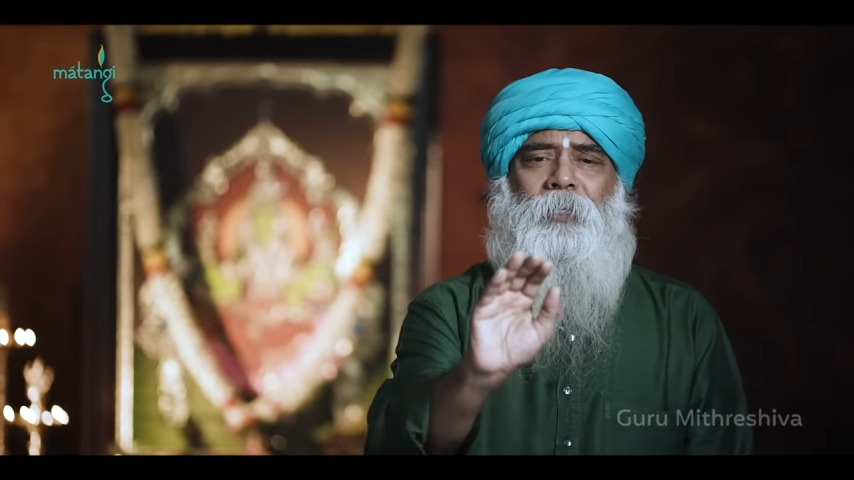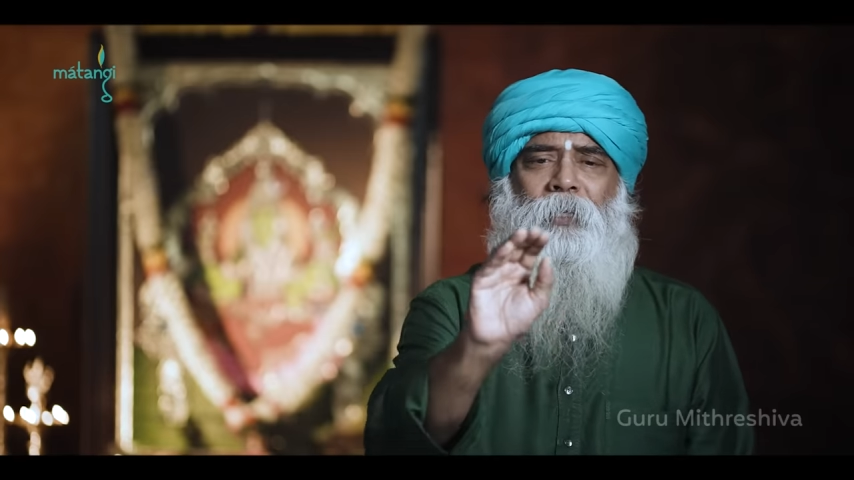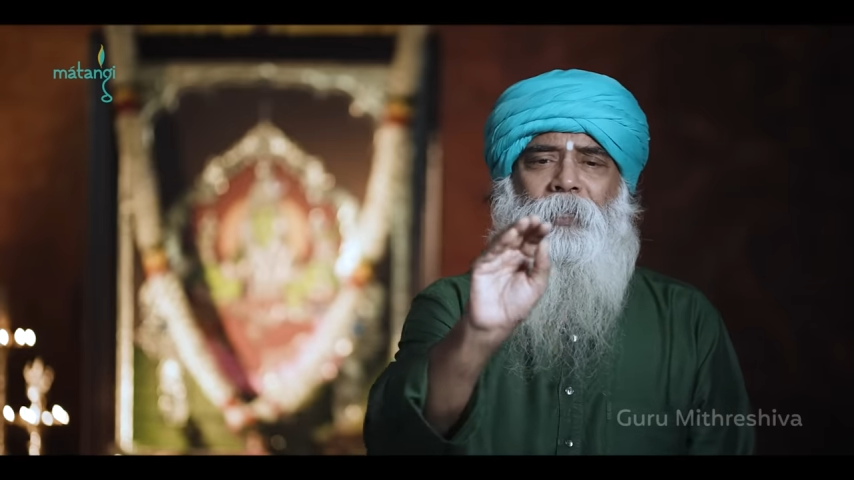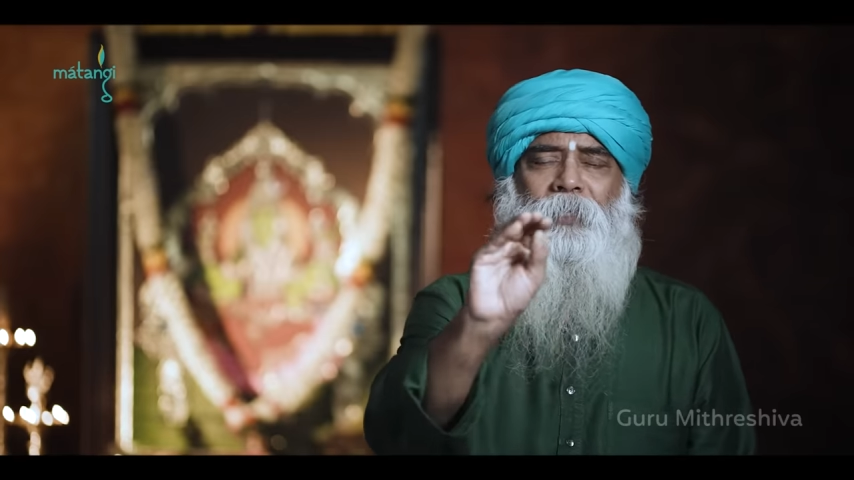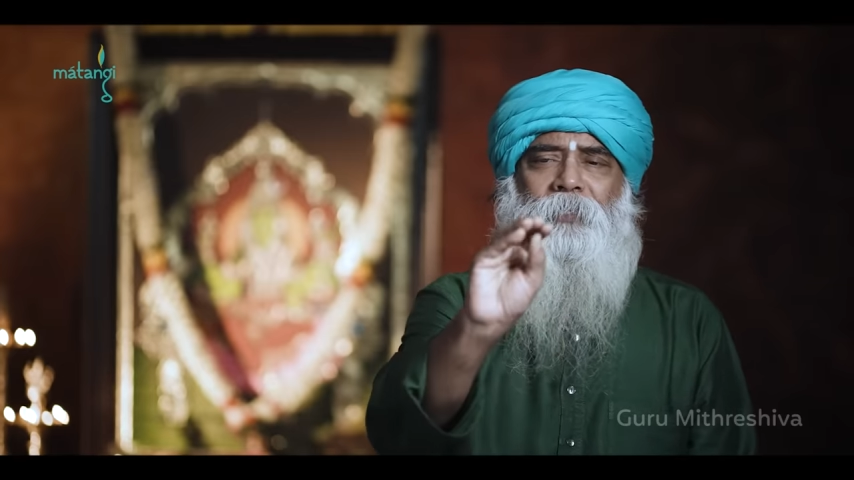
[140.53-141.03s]

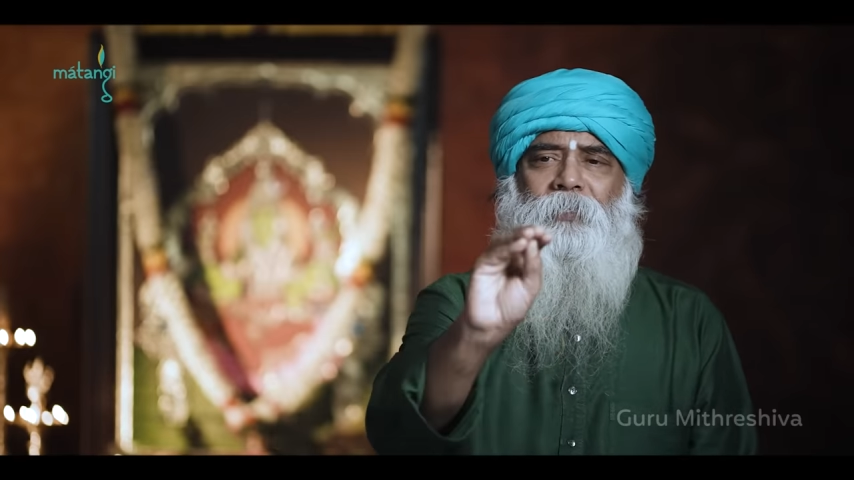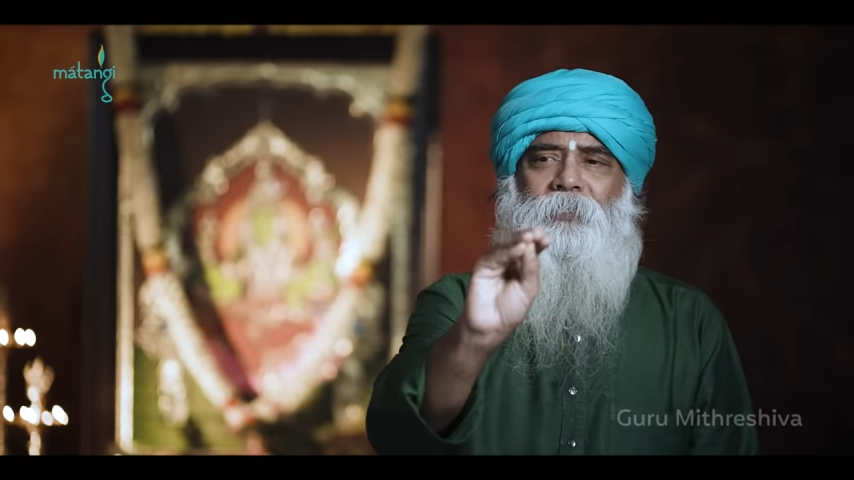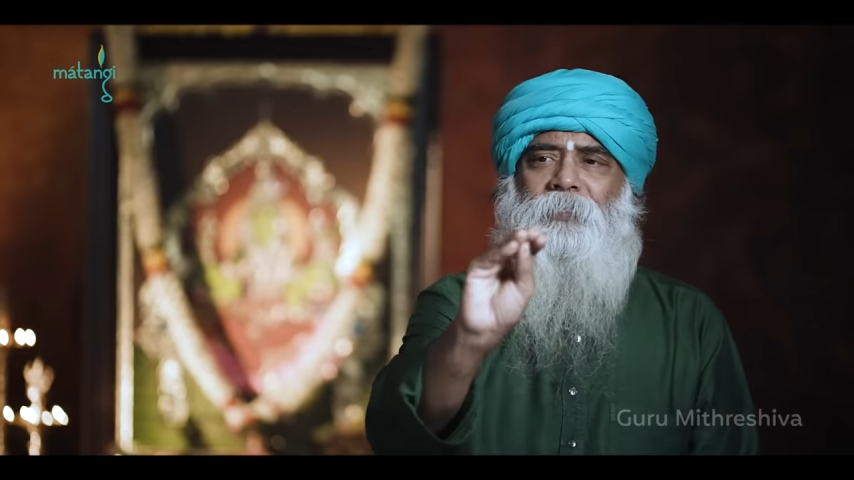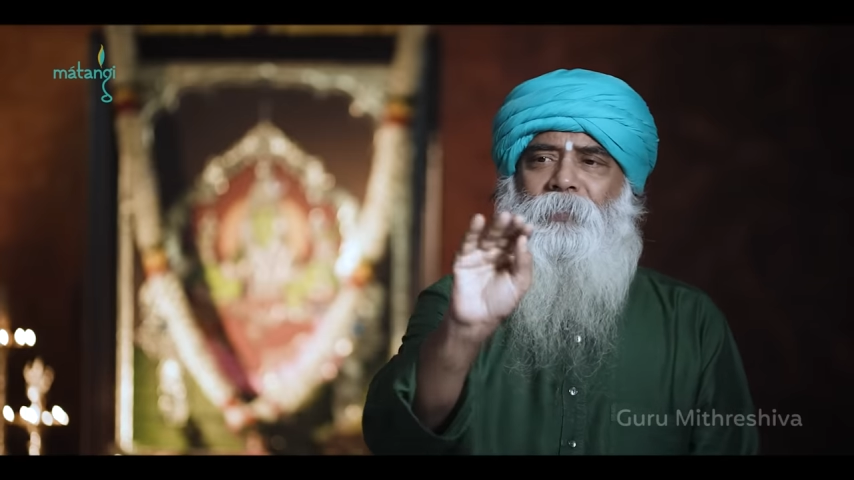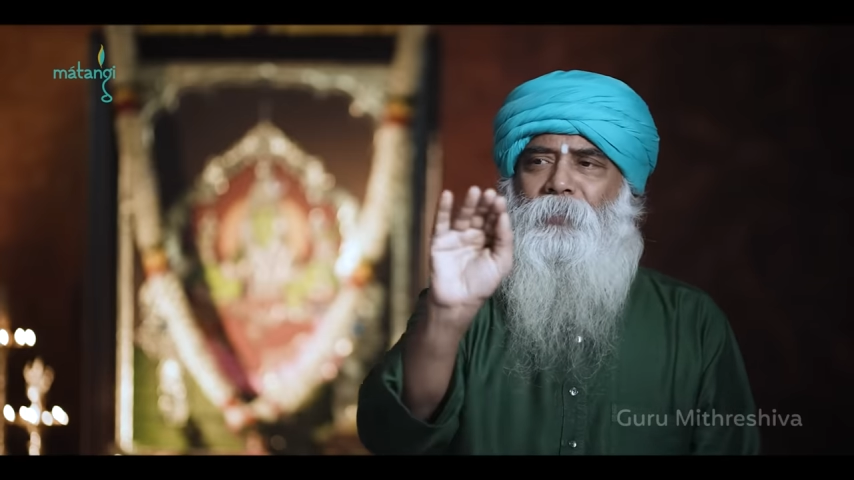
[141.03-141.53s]
காலையில்
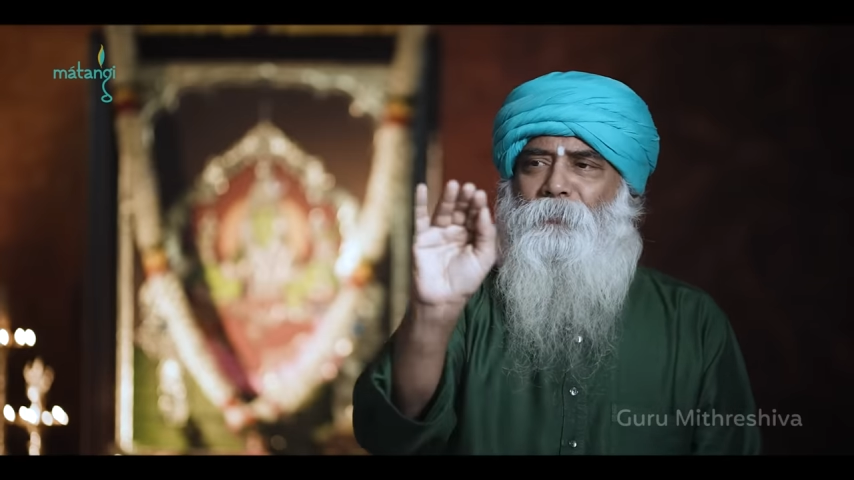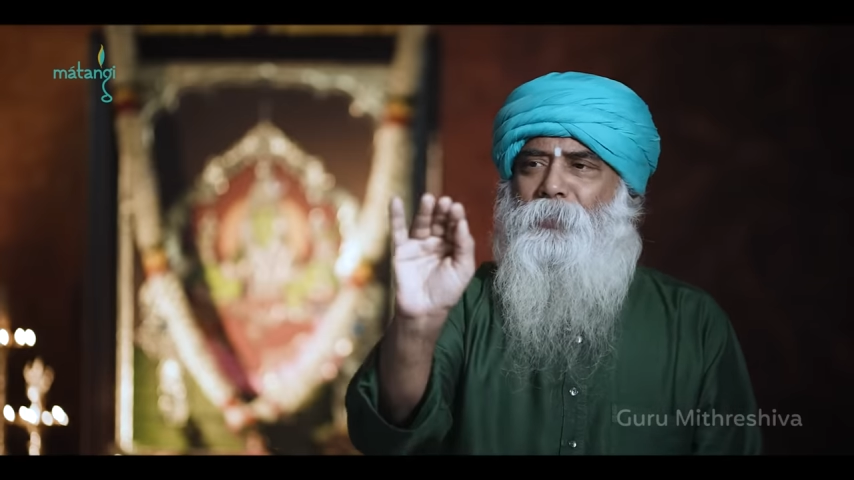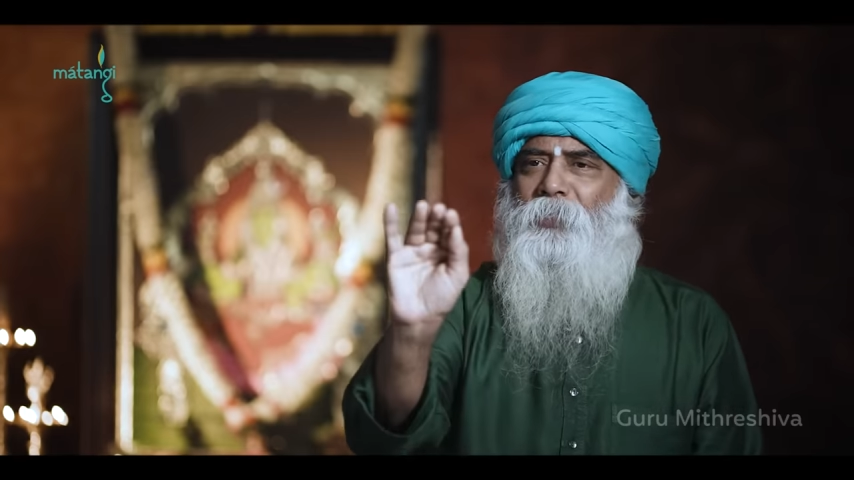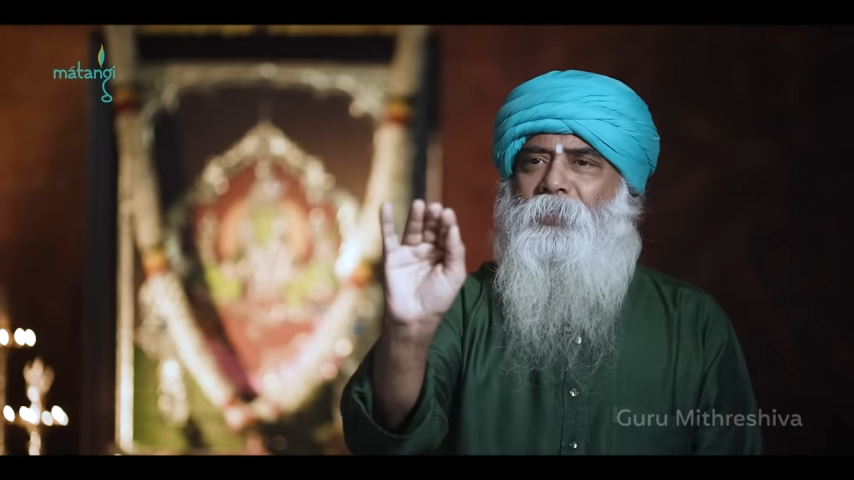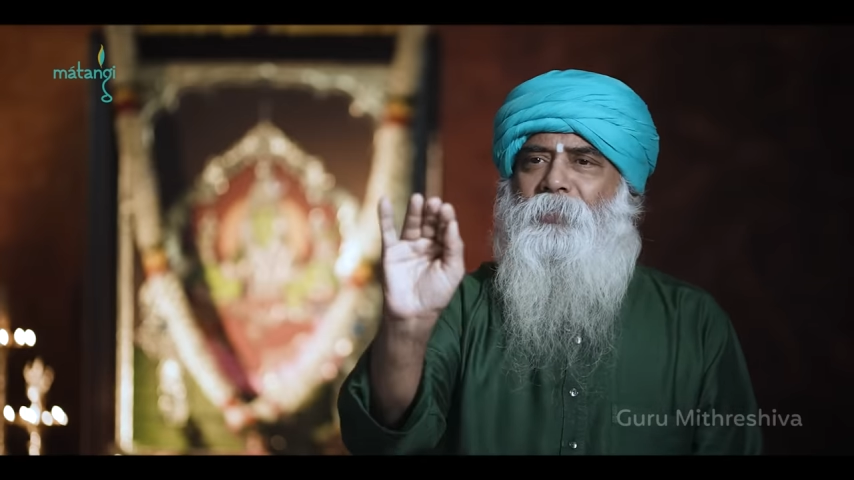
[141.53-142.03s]
எந்திரிச்சு இந்த
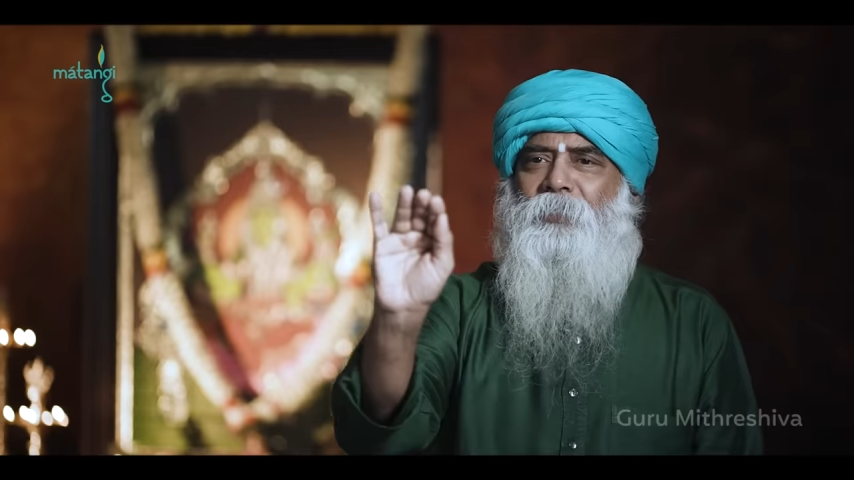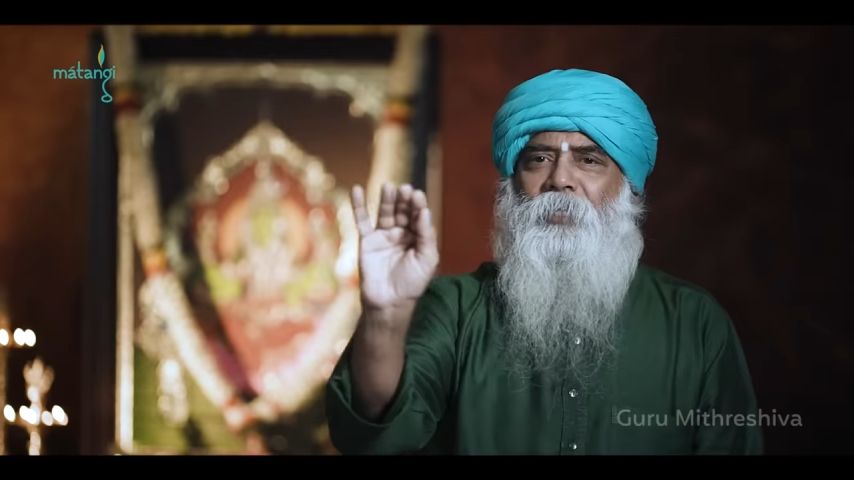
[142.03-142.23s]
மாதிரி